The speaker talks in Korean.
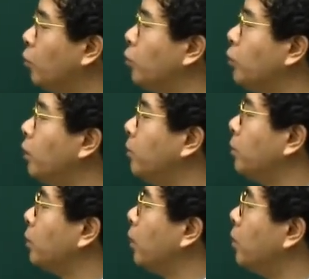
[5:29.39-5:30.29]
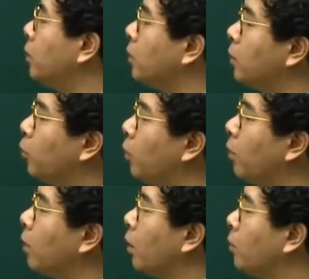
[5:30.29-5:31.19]
운임
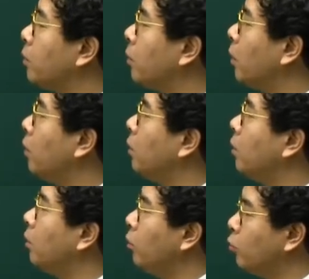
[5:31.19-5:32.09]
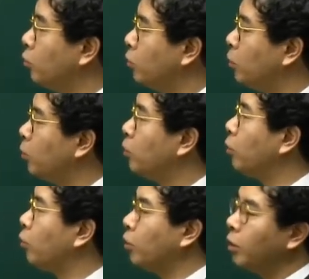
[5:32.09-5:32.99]
선지급되었다고 써있는 운송
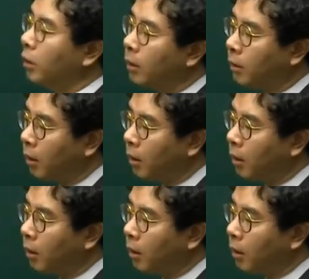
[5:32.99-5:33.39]
서류를